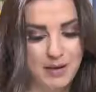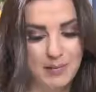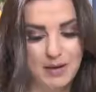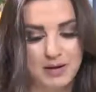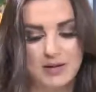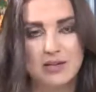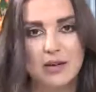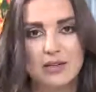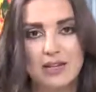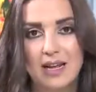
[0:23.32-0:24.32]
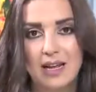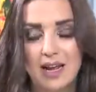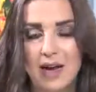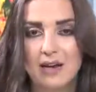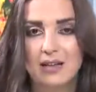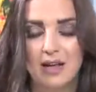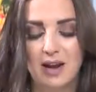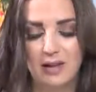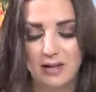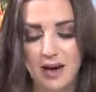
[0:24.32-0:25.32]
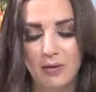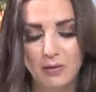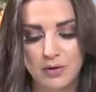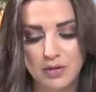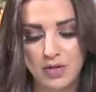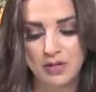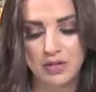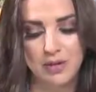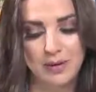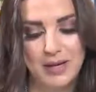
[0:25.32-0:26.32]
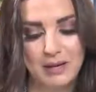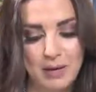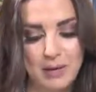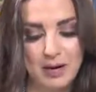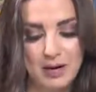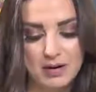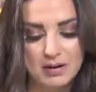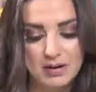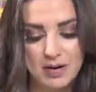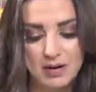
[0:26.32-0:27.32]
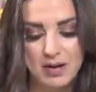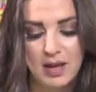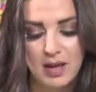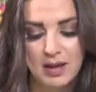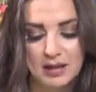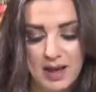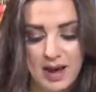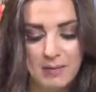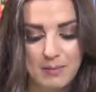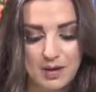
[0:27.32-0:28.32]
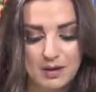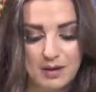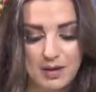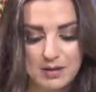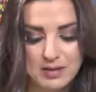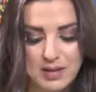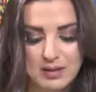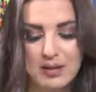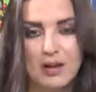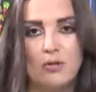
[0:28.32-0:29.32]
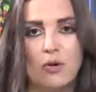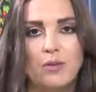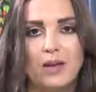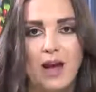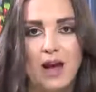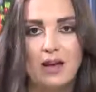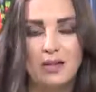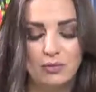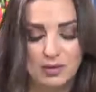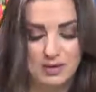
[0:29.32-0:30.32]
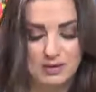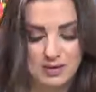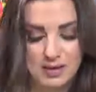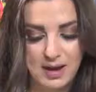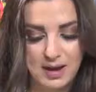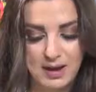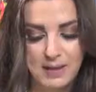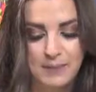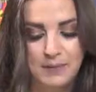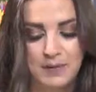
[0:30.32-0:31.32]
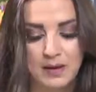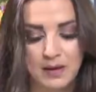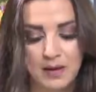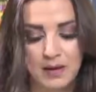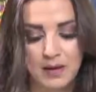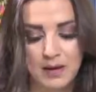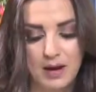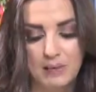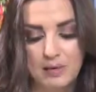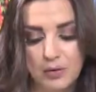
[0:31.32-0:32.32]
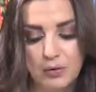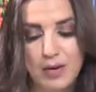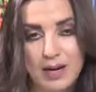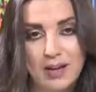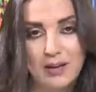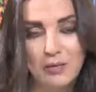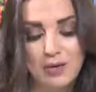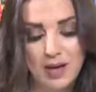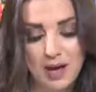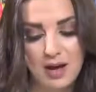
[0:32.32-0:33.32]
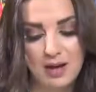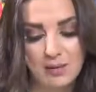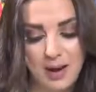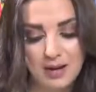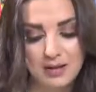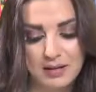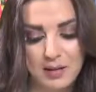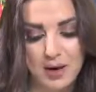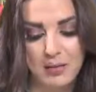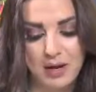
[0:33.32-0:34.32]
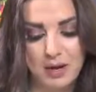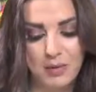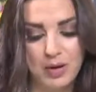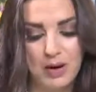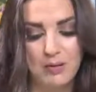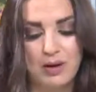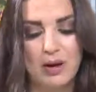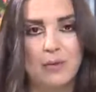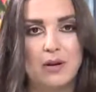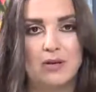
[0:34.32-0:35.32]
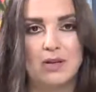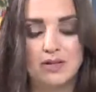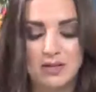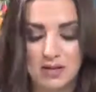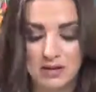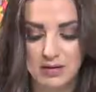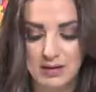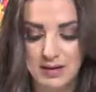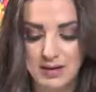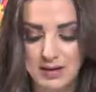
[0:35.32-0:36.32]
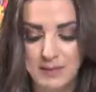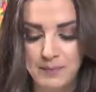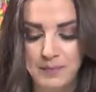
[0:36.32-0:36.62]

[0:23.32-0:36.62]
بربرا نصار تنحكي اكثر عن دعوه وجهتها جمعيه بربرا نصار لدعم مرضى السرطان وبرعايه وزاره الصحه آه، عم يدعونا كلهم للمعرض التوعوي الاول حول الامراض السرطانيه